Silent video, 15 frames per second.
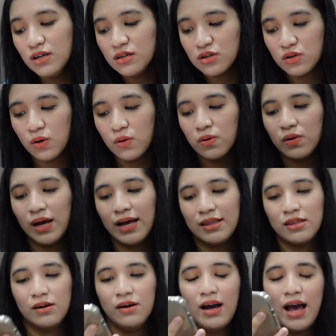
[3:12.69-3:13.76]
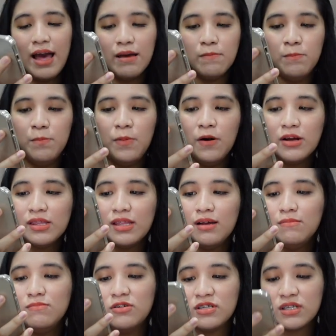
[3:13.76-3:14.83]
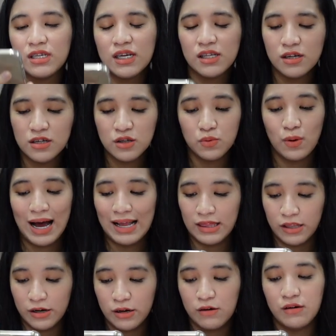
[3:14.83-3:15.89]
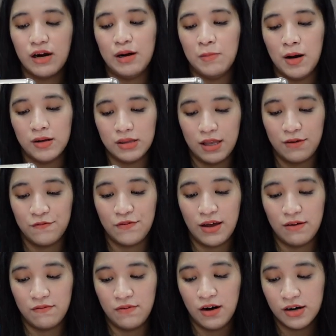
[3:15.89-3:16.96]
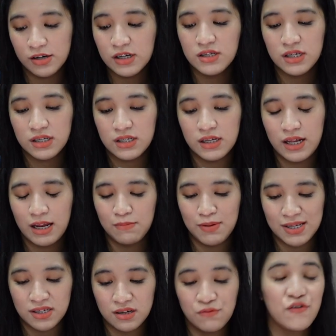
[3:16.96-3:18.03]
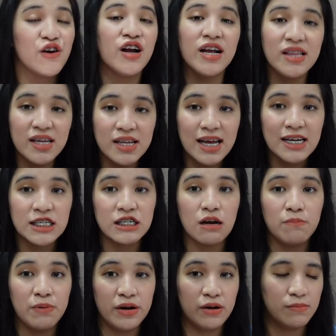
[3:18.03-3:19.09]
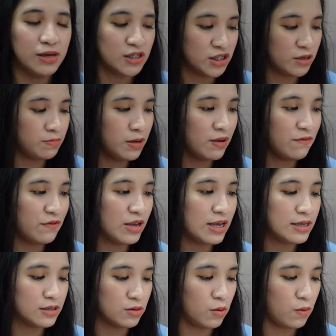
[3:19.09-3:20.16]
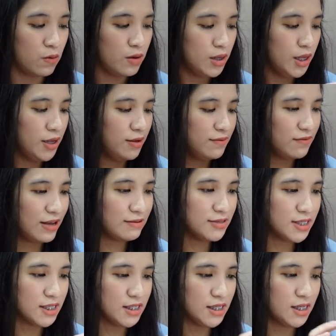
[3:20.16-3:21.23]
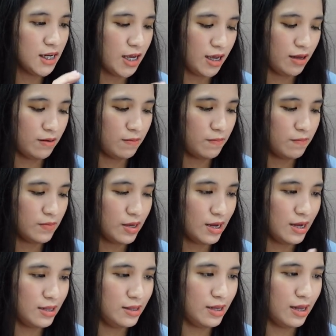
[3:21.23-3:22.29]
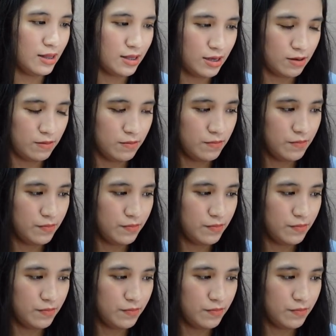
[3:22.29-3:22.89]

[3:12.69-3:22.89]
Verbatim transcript: So, eto, I bought a mosquito swatter amounting 569 pesos. 489 siya pero may shipping fee. So, 569. Add natin.